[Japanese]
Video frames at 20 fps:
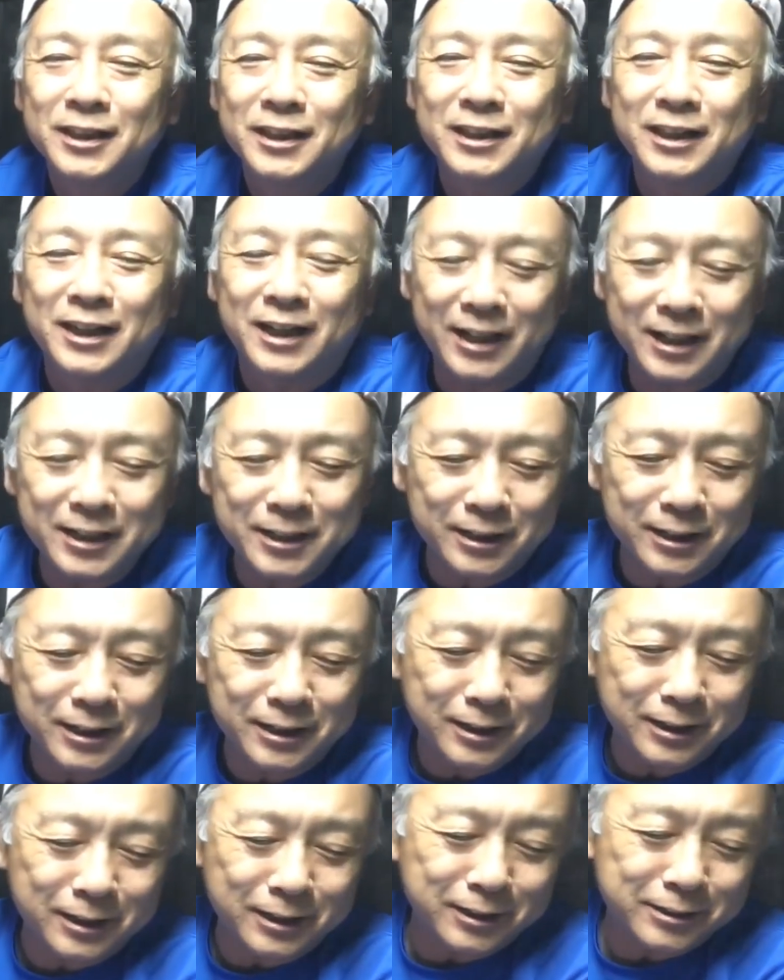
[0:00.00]
はい、
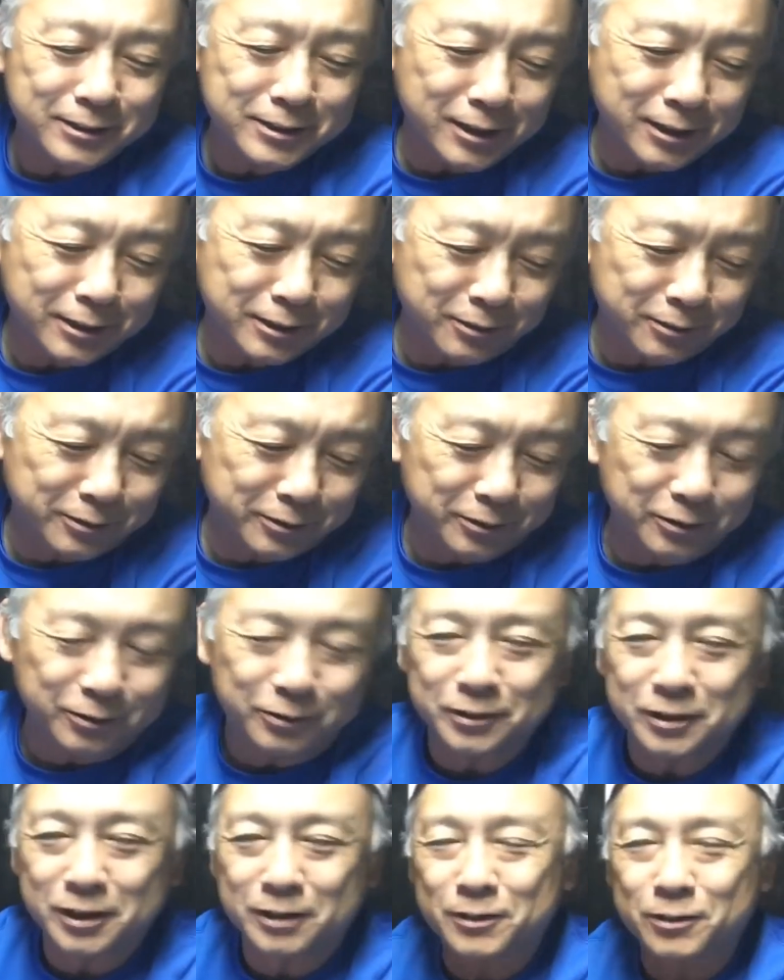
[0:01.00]
えー、じゃあ今日の
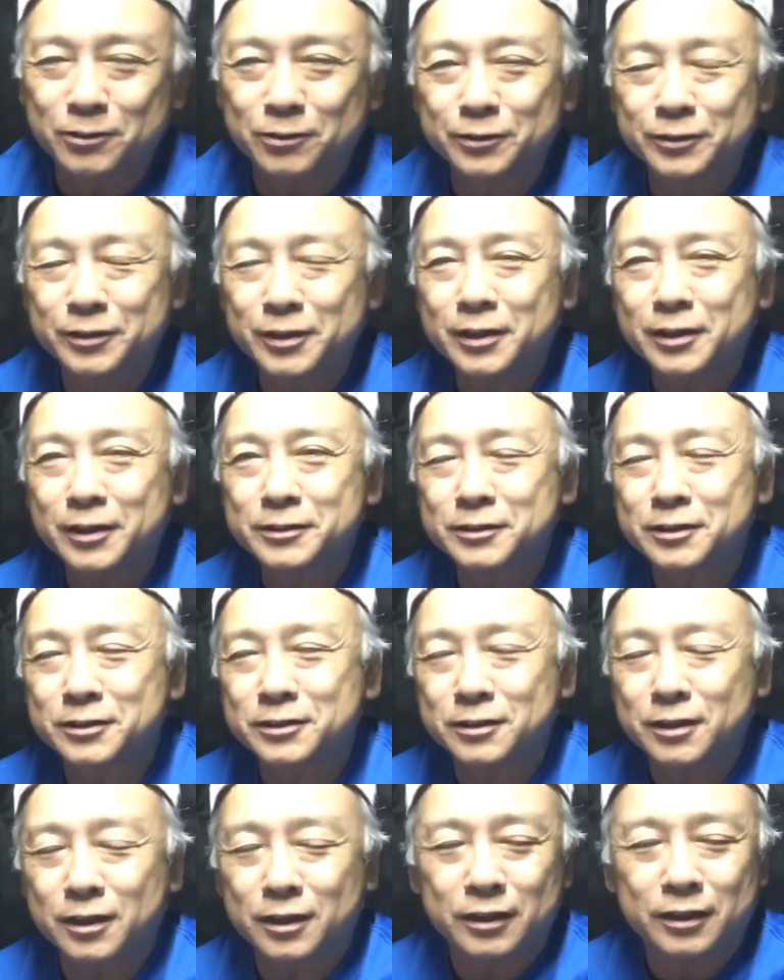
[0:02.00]
動画はこんな感じで
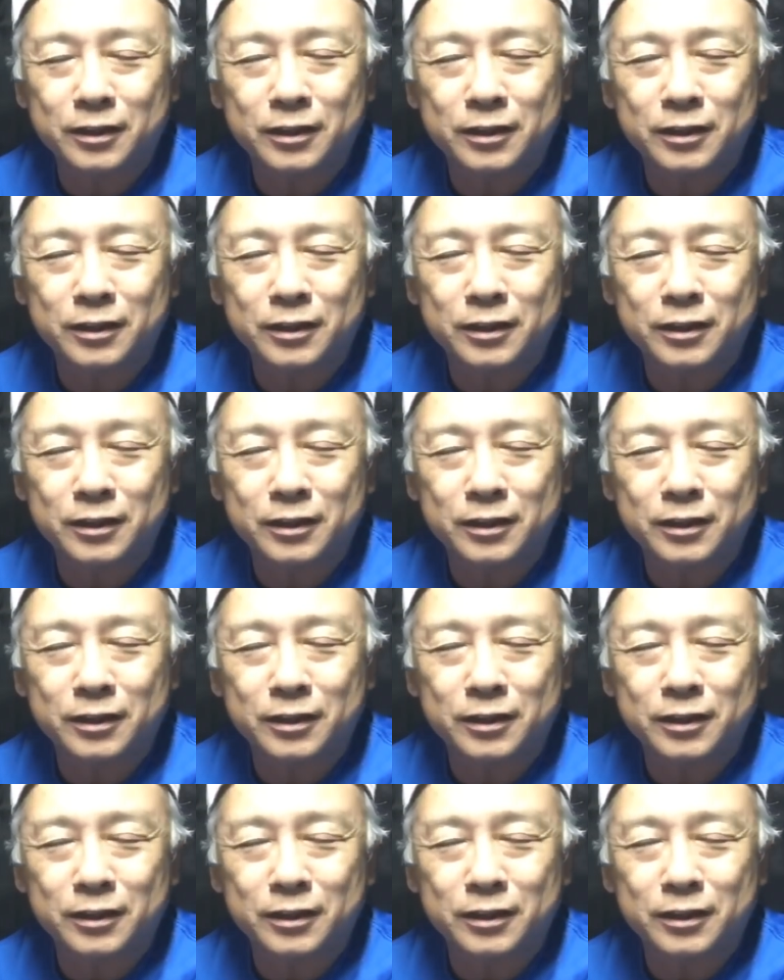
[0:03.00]
すね。